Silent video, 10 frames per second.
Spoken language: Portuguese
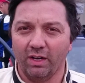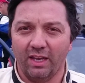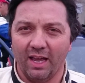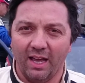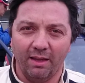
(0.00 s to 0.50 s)

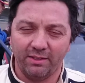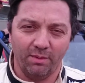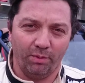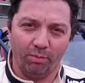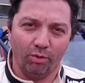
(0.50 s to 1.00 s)
Ganhar é
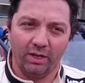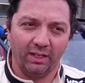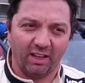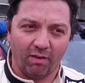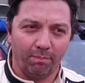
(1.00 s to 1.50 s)
sempre bom,
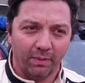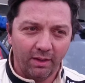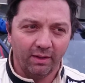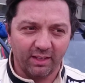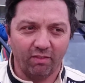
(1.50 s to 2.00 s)
né? Tava,
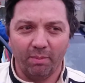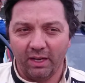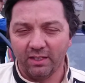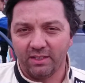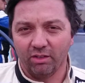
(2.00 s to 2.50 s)
tava
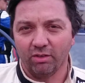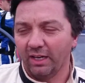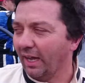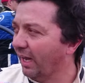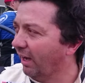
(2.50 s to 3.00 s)
merecendo
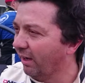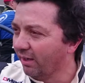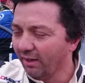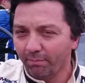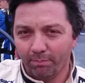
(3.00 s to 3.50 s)
ganhar
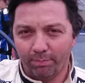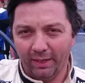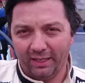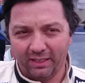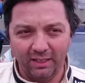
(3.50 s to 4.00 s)

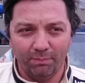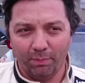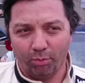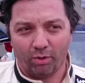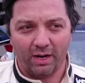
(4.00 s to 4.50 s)
para a
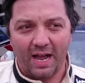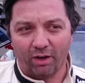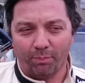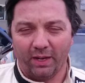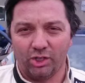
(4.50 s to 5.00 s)
equipe, para o
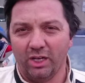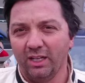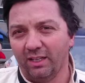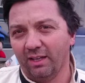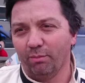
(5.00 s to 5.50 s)
carro, para a gente.